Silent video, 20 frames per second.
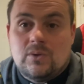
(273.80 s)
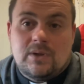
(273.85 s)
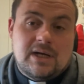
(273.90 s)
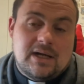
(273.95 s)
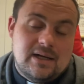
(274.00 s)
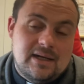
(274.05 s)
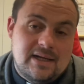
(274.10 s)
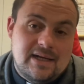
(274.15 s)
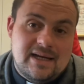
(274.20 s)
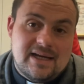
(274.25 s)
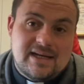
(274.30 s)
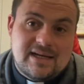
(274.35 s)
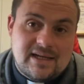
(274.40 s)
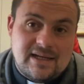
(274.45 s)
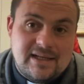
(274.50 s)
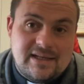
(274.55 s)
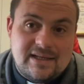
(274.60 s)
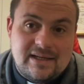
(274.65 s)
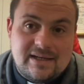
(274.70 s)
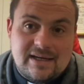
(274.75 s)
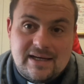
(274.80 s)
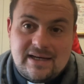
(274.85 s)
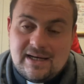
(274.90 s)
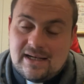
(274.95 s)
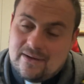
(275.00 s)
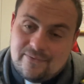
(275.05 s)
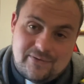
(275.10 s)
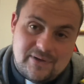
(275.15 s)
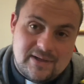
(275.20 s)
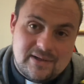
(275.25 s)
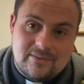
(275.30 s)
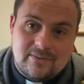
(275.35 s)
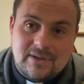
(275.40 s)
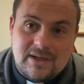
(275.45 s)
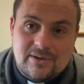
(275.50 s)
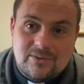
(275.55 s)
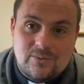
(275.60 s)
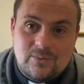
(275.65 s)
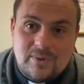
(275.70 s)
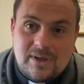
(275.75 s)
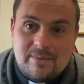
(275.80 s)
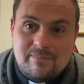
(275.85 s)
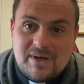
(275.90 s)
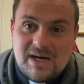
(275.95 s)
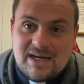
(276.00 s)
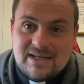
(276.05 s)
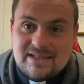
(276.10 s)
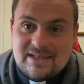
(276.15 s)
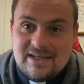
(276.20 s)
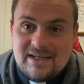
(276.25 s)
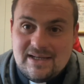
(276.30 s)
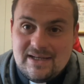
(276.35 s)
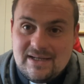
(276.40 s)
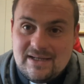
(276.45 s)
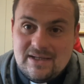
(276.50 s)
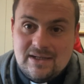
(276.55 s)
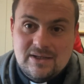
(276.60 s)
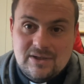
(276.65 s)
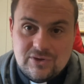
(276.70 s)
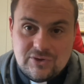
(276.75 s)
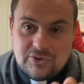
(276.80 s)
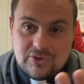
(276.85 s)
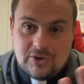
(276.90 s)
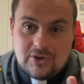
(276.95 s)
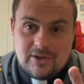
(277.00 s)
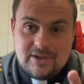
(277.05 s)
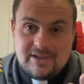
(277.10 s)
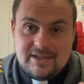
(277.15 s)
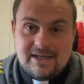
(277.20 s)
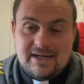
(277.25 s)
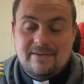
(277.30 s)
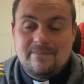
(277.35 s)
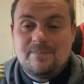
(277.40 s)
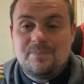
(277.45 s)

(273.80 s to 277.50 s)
dalle critiche che alla fine non hanno una base solida,